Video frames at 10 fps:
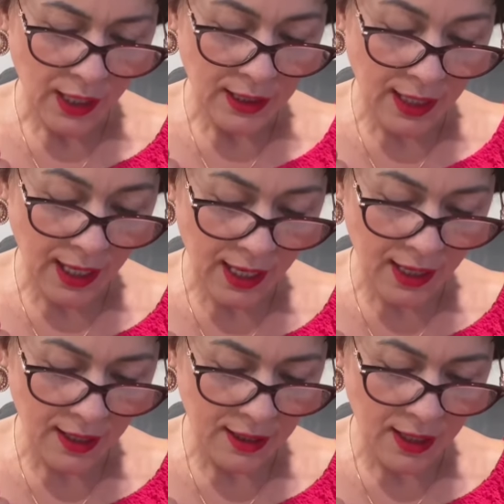
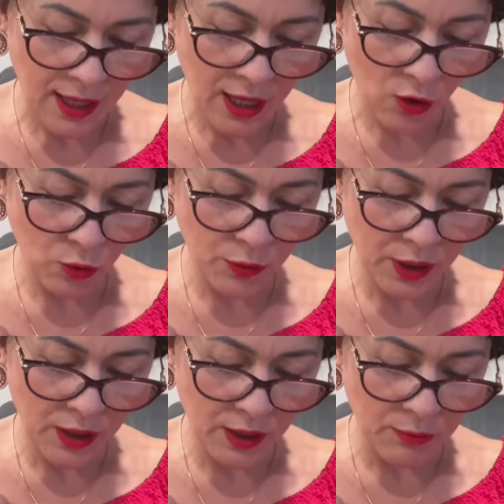que eu
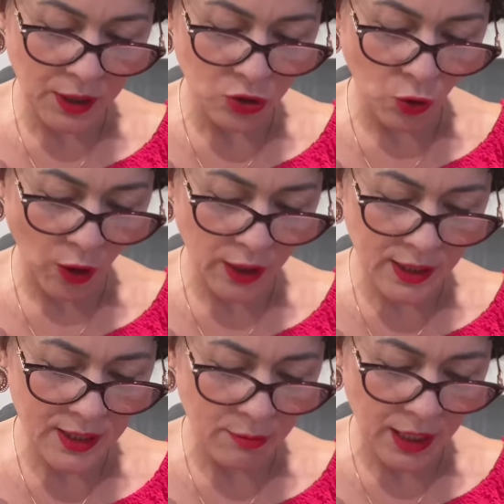me, me
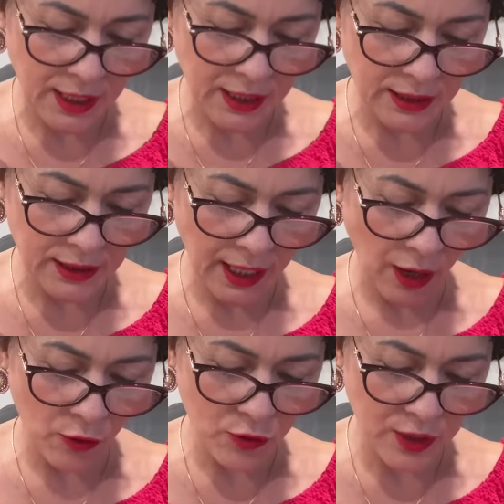torne semelhante
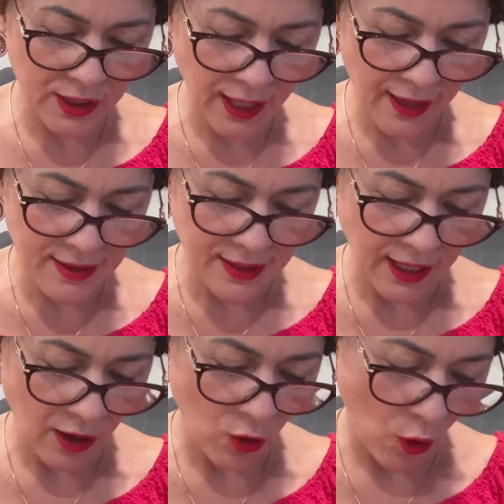aos que
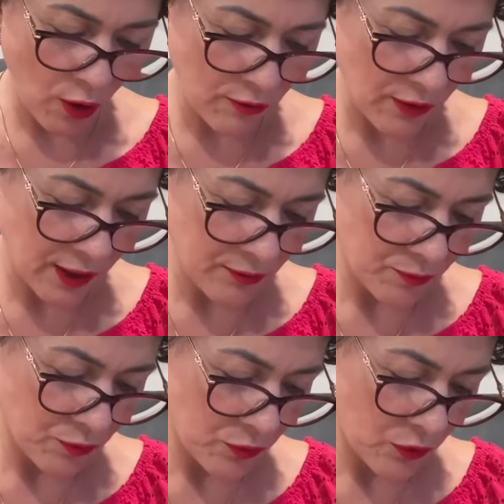descem a cova.
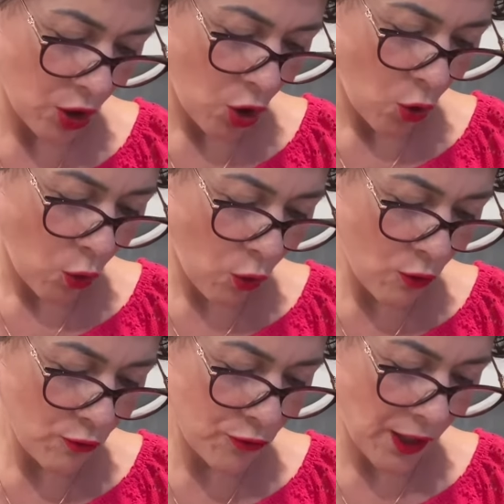
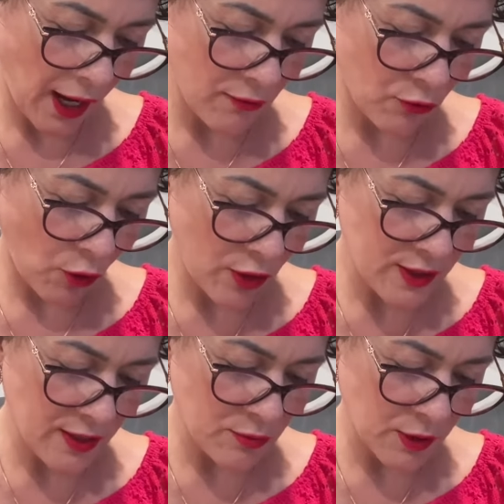Ouve a voz
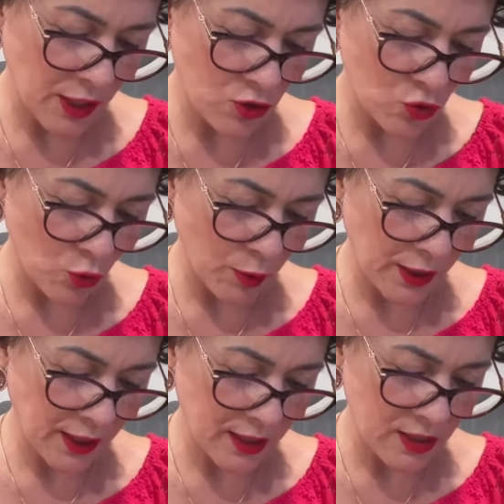das minhas
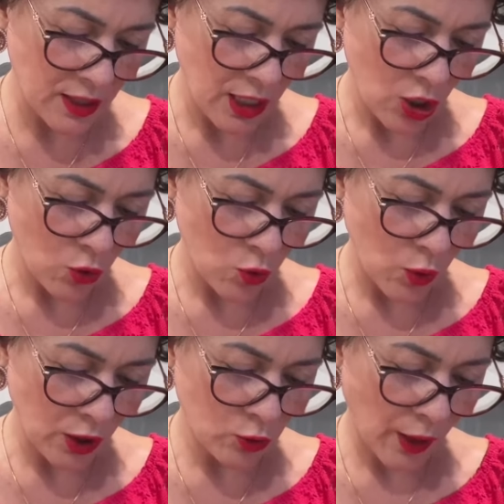súplicas
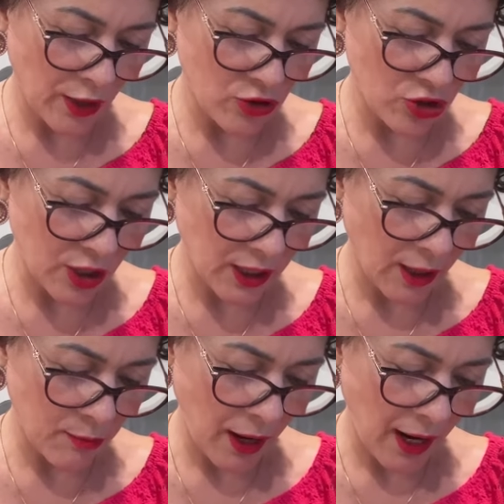quando a ti
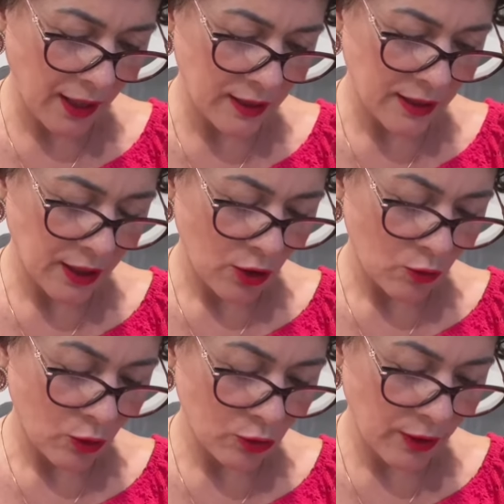clamar,
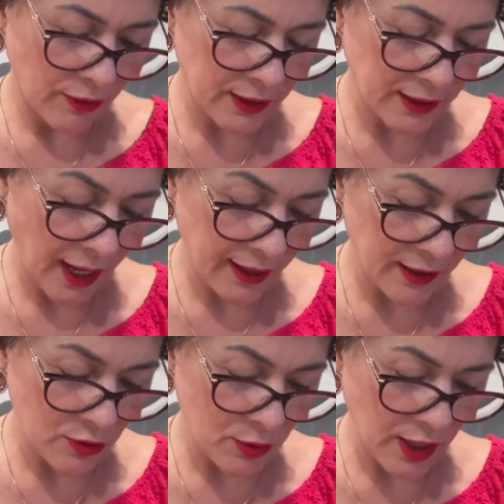quando levantar
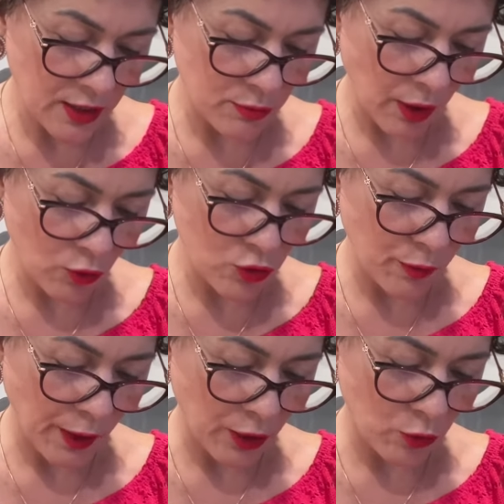as minhas mãos
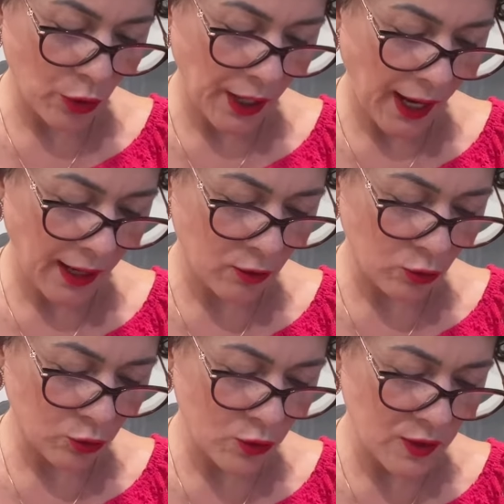para o
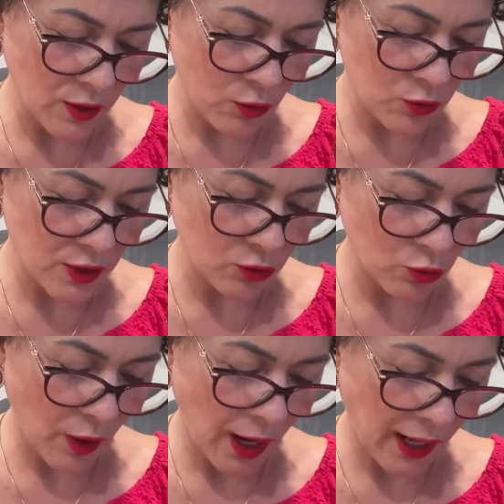oráculo do seu
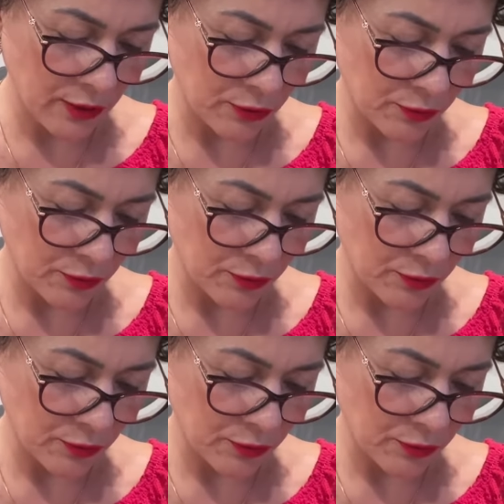santuário.